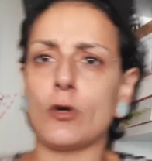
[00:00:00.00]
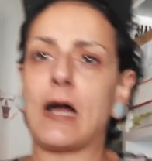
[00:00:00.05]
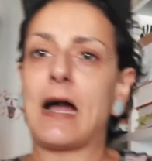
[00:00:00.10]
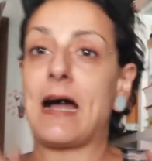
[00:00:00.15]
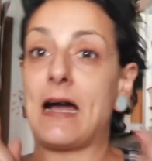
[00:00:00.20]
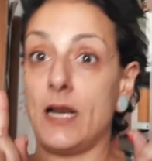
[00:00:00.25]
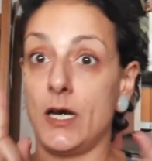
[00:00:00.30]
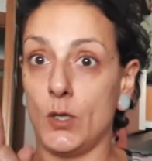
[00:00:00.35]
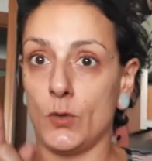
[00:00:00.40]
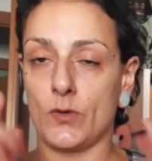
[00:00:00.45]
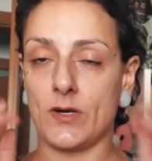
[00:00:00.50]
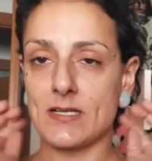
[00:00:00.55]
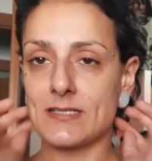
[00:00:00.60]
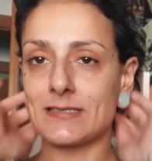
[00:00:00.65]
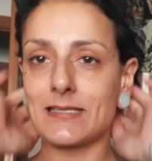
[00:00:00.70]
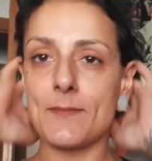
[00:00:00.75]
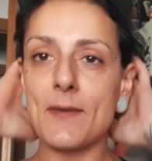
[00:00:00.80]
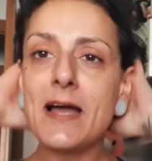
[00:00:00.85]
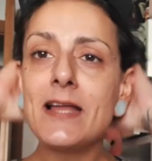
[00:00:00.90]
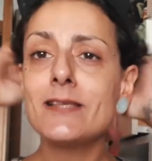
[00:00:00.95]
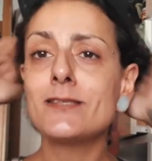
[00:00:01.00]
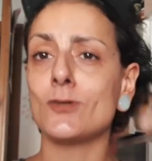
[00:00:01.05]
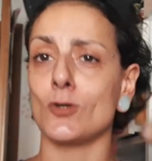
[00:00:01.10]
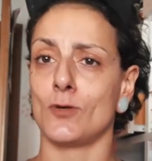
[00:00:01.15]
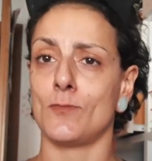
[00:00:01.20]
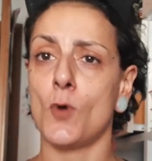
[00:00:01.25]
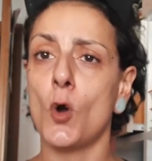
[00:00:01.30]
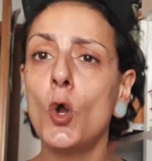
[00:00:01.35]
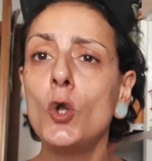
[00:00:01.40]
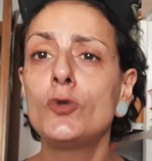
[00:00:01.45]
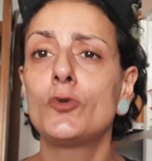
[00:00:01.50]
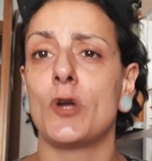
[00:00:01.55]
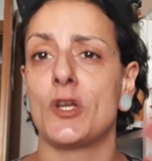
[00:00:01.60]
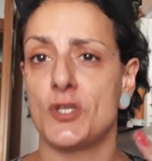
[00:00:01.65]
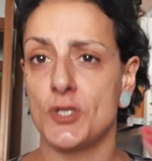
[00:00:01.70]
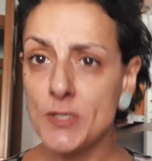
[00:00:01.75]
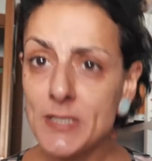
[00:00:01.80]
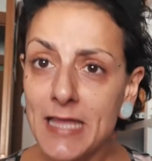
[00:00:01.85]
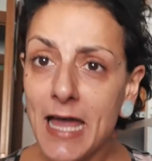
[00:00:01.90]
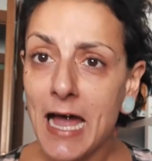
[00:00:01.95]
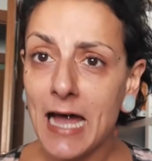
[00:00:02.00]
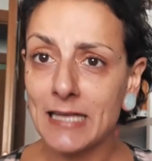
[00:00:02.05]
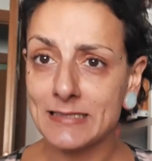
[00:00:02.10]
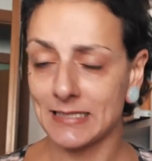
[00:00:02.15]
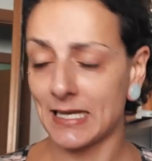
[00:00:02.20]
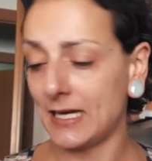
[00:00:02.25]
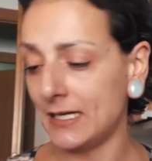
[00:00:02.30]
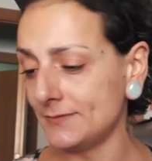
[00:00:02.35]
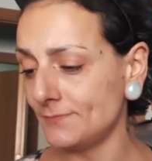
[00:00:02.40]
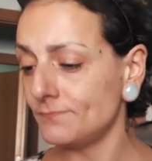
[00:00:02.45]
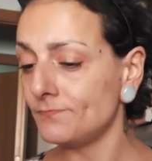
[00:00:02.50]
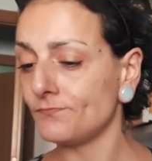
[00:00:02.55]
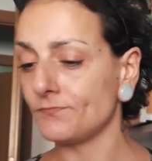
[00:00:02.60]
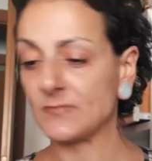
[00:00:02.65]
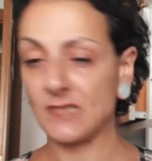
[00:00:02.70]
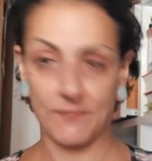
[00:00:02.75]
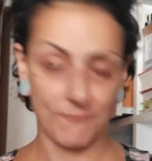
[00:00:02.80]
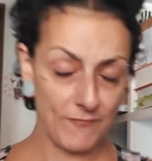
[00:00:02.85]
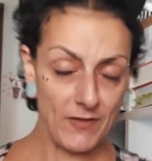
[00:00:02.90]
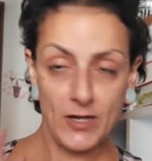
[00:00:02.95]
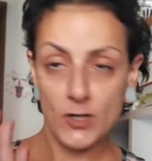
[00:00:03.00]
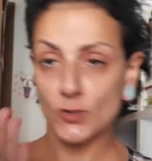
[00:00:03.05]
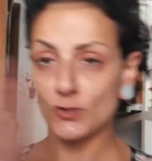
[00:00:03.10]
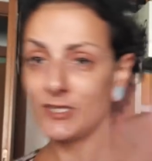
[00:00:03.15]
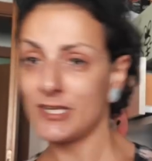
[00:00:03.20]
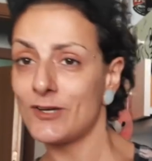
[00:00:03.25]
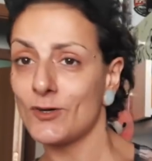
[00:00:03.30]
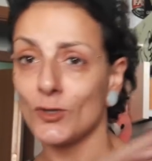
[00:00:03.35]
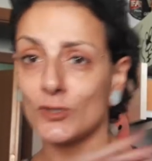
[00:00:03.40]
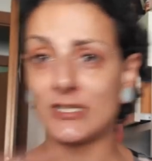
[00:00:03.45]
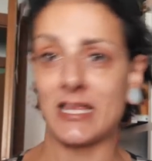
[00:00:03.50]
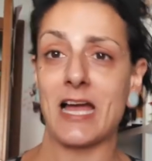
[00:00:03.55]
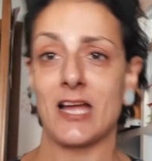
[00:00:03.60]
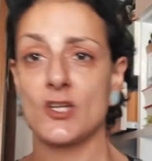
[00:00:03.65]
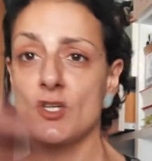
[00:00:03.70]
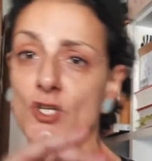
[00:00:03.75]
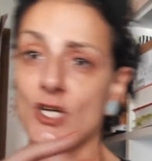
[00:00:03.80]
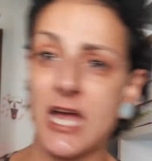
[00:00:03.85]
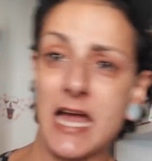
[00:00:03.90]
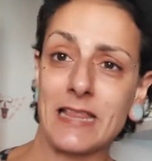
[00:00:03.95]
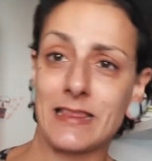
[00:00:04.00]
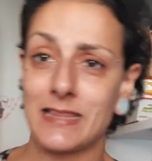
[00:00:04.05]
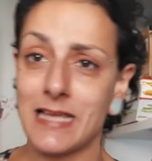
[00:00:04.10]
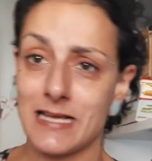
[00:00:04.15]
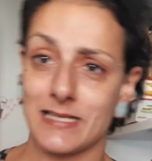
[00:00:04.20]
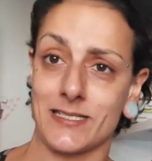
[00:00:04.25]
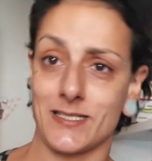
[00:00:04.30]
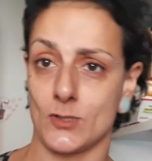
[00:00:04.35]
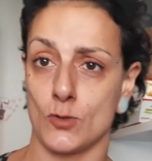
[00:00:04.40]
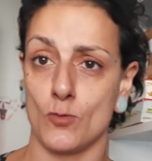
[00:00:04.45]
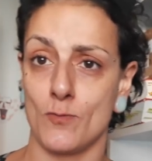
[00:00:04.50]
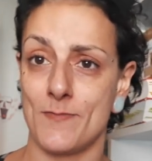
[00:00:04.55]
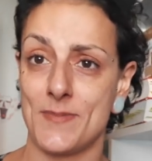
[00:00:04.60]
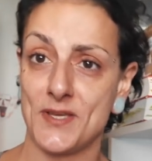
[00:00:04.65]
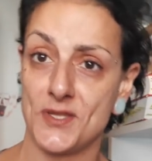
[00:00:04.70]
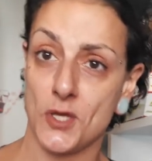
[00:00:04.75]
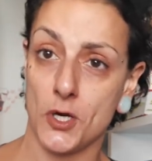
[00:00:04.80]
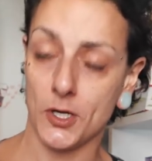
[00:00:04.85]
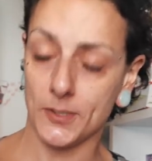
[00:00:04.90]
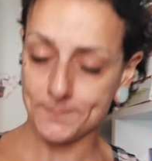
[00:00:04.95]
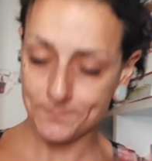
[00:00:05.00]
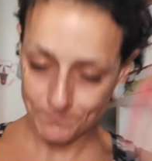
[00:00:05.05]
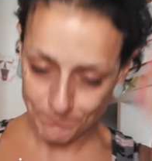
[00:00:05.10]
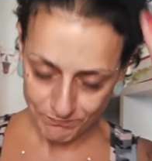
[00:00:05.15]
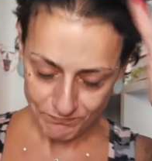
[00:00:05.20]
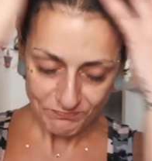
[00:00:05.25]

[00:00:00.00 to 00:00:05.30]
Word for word: Allora, stamani sono molto agitata, ve lo dico da già da subito.